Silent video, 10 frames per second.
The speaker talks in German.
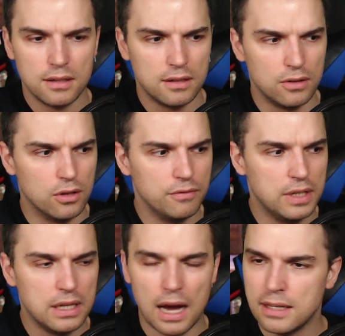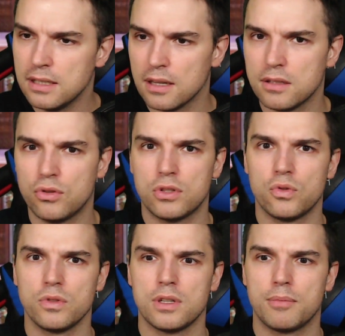irgendwie an dieser
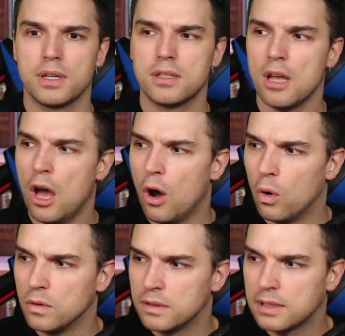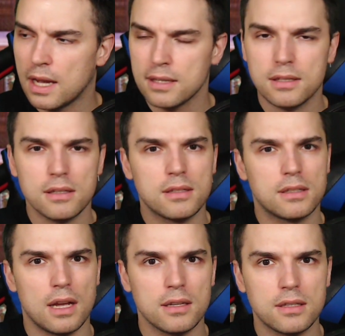Situation zerbricht. Und das ist
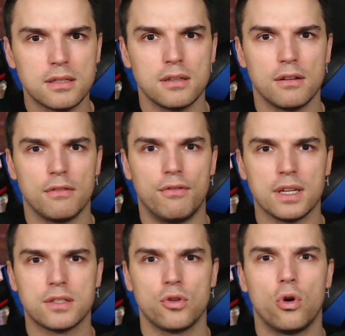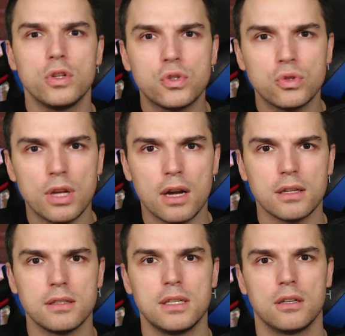das, was heutzutage
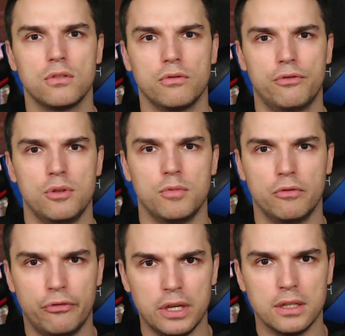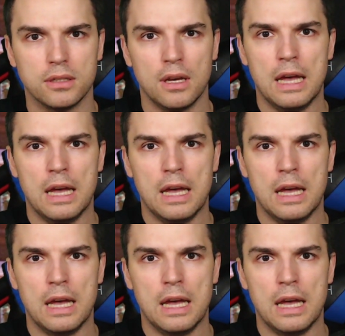in Serien und Filmen fehlt.